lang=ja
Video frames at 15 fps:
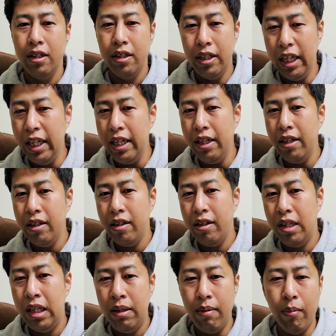でね、
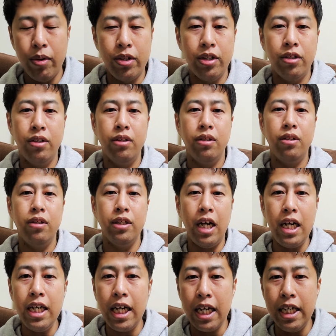まあ、僕、
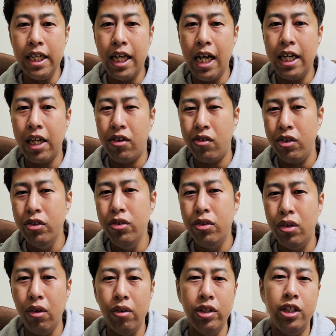何が言いたいかという
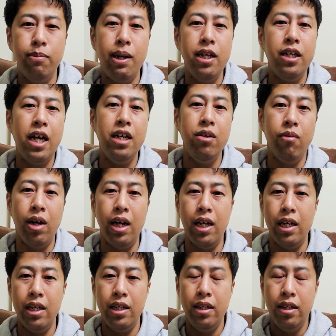と、一番言いたいの
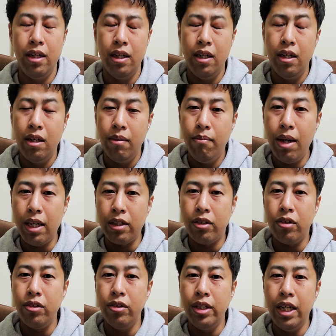は、まあ
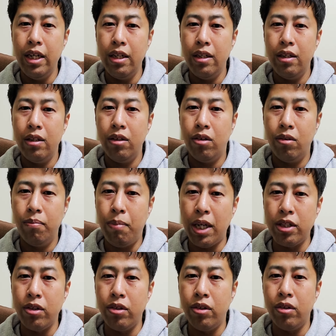そういうね、場
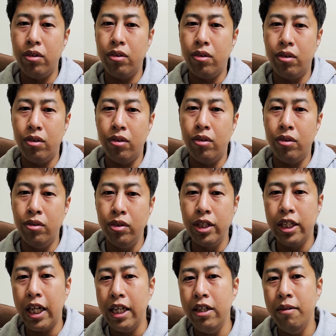所、こう、運
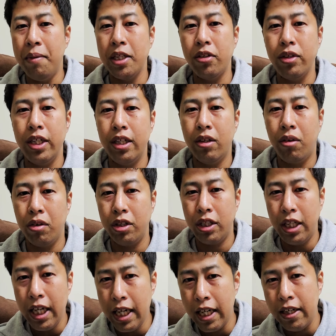気がいい場所に引っ越し
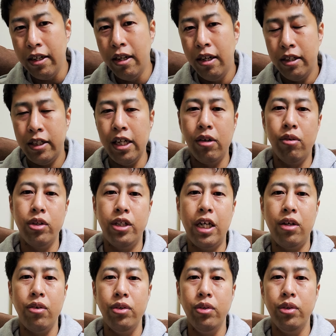て成功し
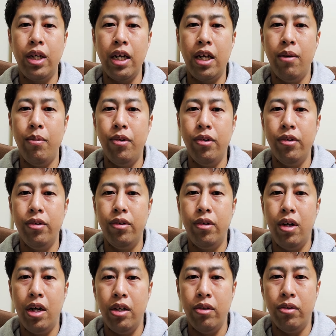たという方も
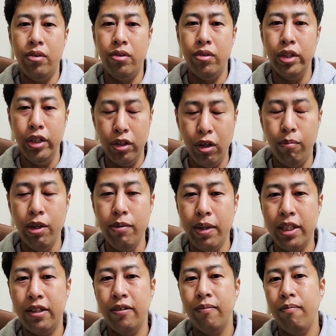あのいると思いま
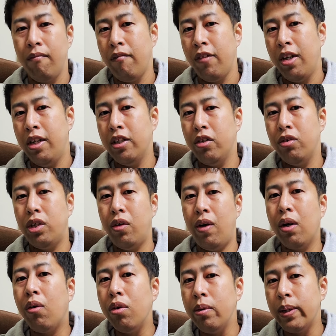す。で、そういう人
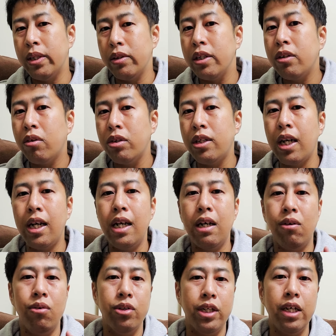はこういう場所に引っ越してから、
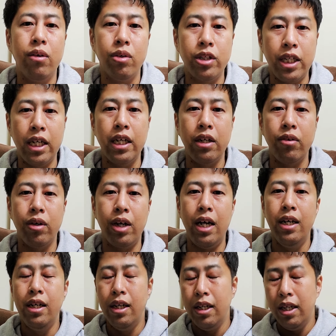こう成功したんだとか、
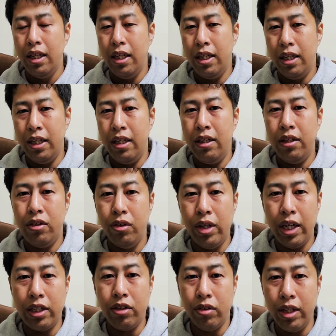えー、そういう
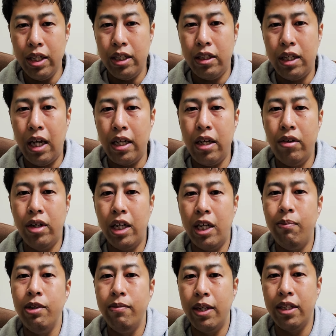話をね、されてる方
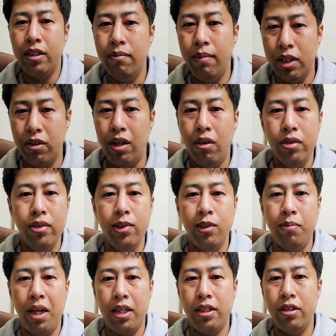もいままあ、それは本当に素
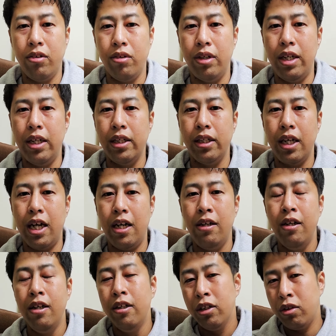晴らしいことなんですが、
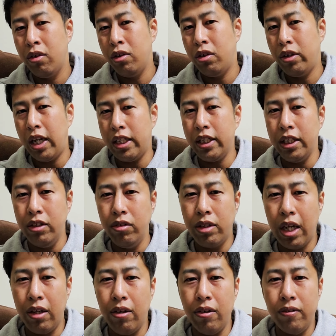その人たちに言う
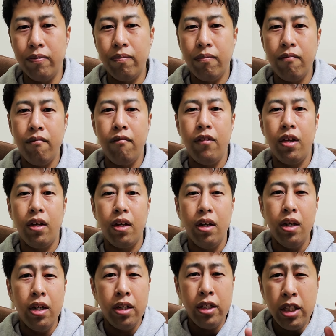けど、
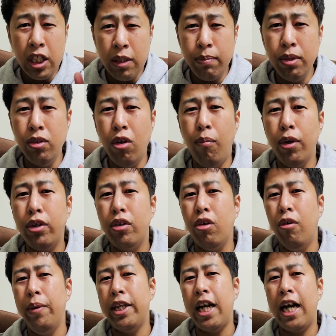自分をもっと
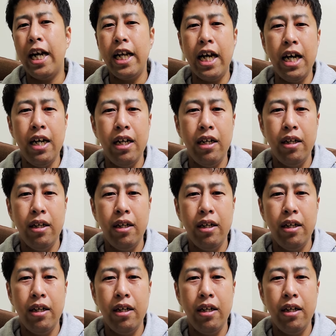褒めてあげな。